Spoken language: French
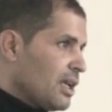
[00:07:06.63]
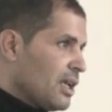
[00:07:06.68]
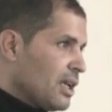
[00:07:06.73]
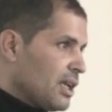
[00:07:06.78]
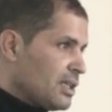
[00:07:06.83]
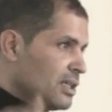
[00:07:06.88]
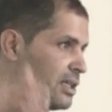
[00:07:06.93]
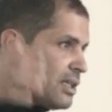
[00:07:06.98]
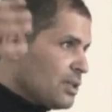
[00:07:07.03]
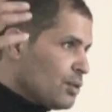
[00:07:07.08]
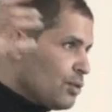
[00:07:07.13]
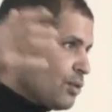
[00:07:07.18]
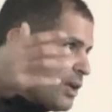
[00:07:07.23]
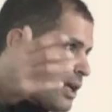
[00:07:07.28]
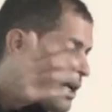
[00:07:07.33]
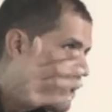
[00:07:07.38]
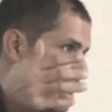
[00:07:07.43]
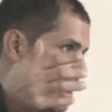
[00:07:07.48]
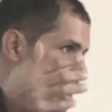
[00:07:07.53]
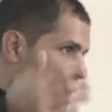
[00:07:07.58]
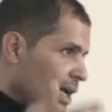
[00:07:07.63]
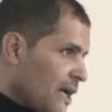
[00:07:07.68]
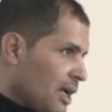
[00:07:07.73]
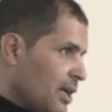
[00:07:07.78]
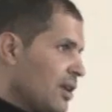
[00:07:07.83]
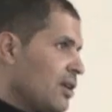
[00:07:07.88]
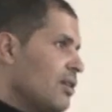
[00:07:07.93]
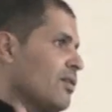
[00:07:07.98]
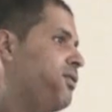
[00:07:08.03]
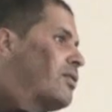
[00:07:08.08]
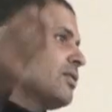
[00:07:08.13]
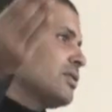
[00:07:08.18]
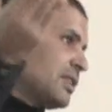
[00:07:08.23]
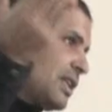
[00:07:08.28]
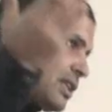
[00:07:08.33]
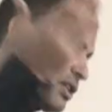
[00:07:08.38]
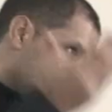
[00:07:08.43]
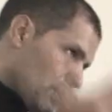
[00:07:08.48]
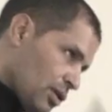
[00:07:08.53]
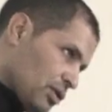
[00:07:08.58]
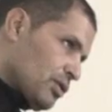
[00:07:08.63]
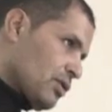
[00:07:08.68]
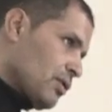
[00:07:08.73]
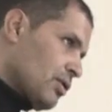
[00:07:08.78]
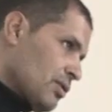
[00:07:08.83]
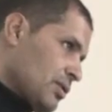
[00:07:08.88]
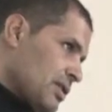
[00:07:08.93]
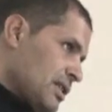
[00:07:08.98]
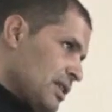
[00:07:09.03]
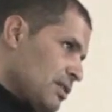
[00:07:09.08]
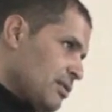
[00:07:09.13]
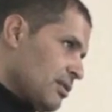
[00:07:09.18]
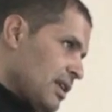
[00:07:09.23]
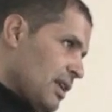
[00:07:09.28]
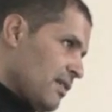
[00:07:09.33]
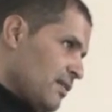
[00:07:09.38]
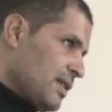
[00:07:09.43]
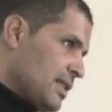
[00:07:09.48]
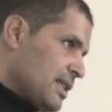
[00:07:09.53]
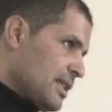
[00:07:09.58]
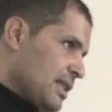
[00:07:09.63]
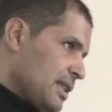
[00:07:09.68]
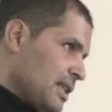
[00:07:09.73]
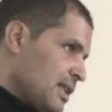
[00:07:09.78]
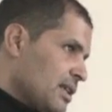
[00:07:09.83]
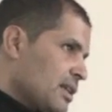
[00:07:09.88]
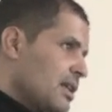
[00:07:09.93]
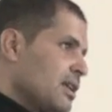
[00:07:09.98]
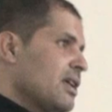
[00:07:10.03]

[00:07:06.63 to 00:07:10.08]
Et ces urines-là, ils vont descendre aussi dans la vessie.